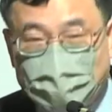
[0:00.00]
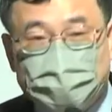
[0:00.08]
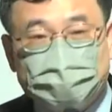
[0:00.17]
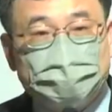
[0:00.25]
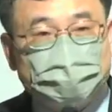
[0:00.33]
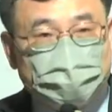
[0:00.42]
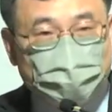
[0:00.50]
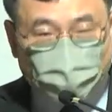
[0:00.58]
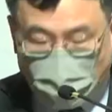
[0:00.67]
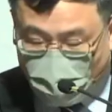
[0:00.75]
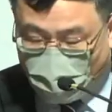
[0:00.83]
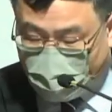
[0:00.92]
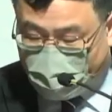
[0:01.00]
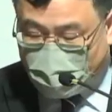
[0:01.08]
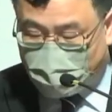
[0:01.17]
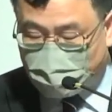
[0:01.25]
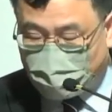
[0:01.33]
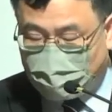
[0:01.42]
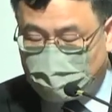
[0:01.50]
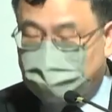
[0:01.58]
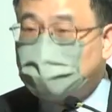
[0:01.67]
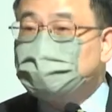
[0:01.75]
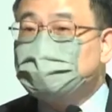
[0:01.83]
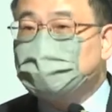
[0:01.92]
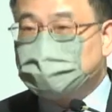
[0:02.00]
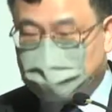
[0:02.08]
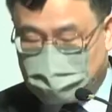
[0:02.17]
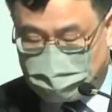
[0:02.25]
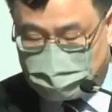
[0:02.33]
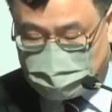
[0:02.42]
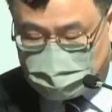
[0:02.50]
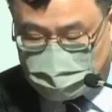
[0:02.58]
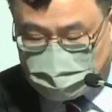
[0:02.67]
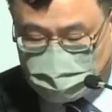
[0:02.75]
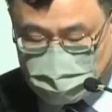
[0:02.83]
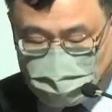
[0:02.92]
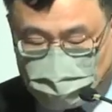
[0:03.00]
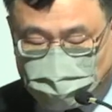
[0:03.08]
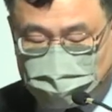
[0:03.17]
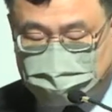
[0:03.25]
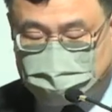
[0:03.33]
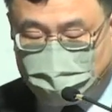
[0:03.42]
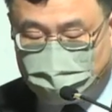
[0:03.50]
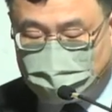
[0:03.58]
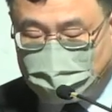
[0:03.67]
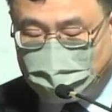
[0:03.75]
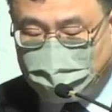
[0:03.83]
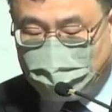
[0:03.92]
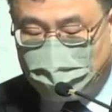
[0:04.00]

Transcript: 社区的关怀啊、政治的一些合适的参与了，